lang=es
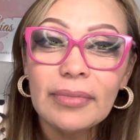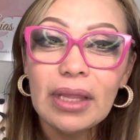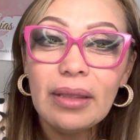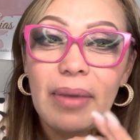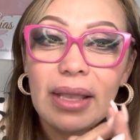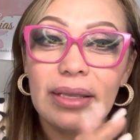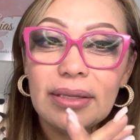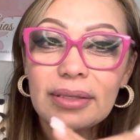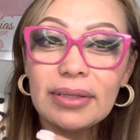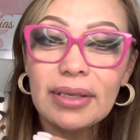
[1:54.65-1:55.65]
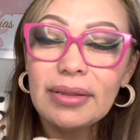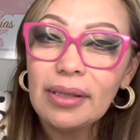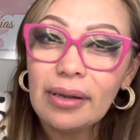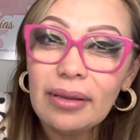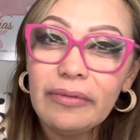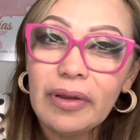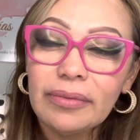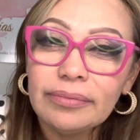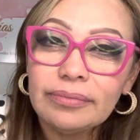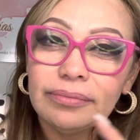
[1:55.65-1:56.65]
Imagínate qué terrible,
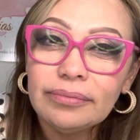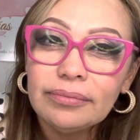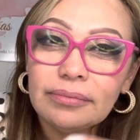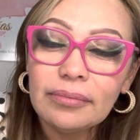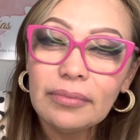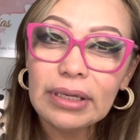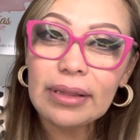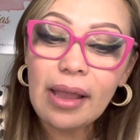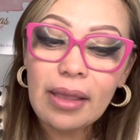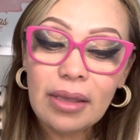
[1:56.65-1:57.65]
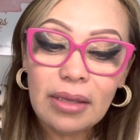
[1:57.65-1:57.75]
¿verdad?